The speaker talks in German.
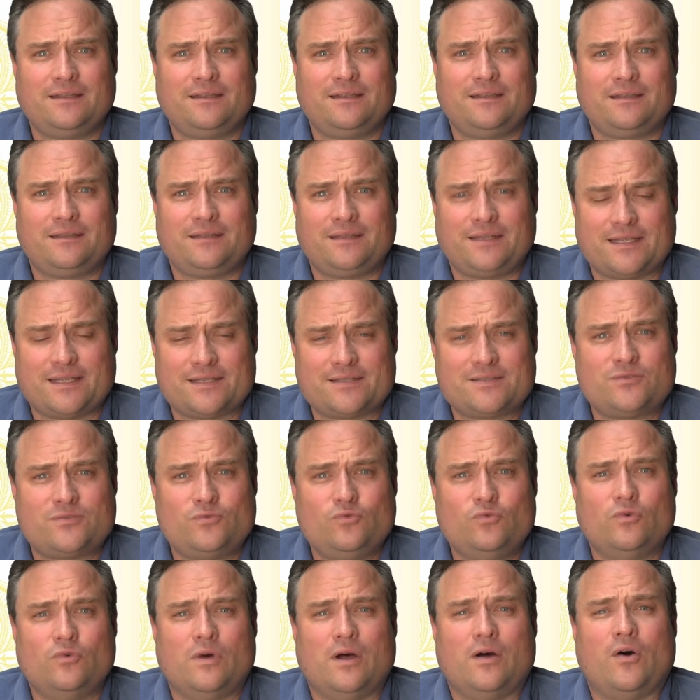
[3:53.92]
dass
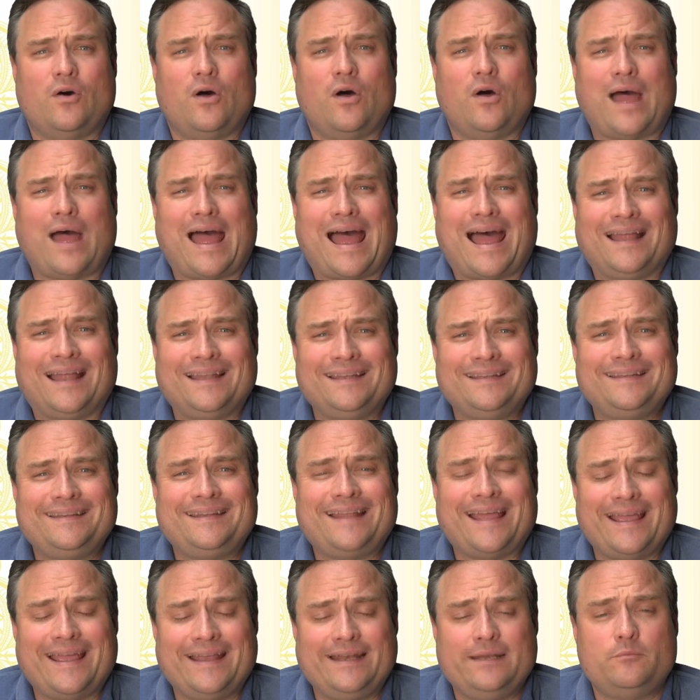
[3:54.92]
du an
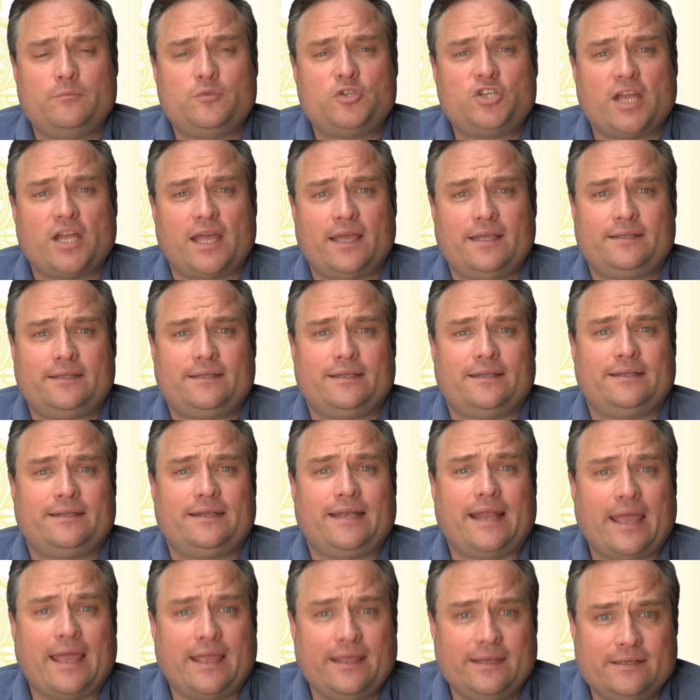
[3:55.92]
deinem Scheitern
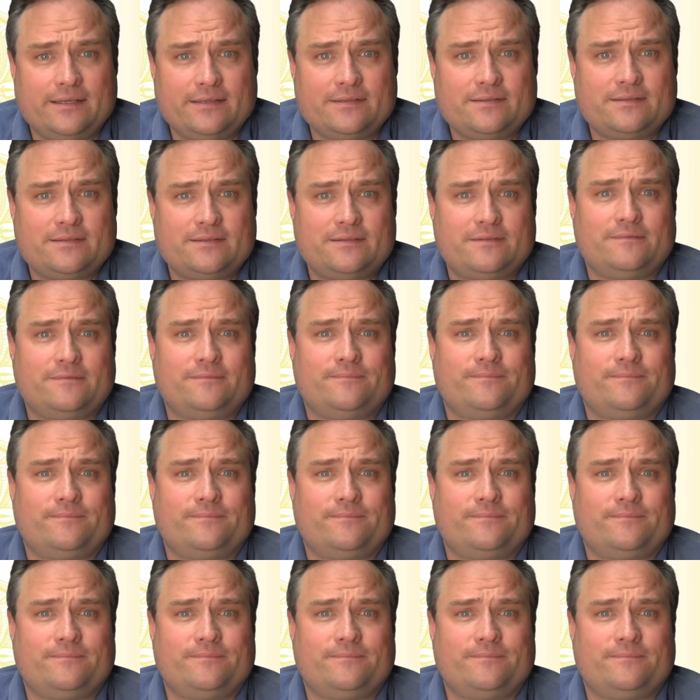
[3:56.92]
leidest.